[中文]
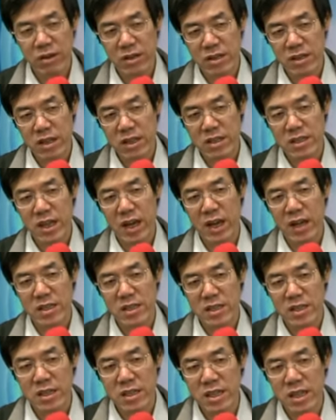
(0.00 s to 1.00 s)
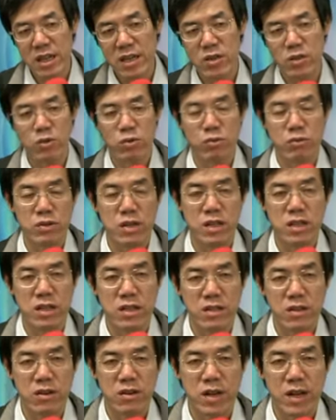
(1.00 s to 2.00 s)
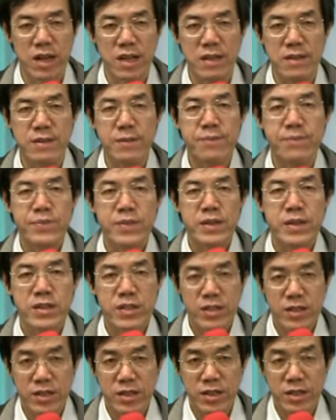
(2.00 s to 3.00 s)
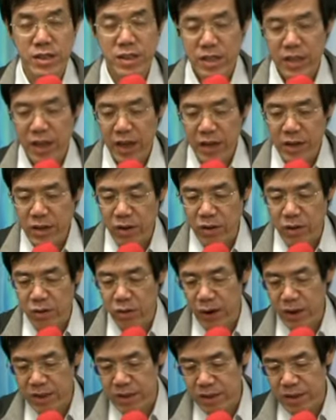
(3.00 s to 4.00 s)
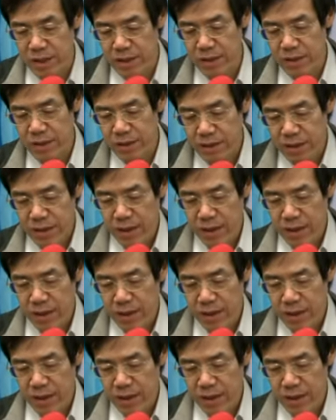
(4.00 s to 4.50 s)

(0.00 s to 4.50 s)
你在献土地的时候，跟禧年有关系，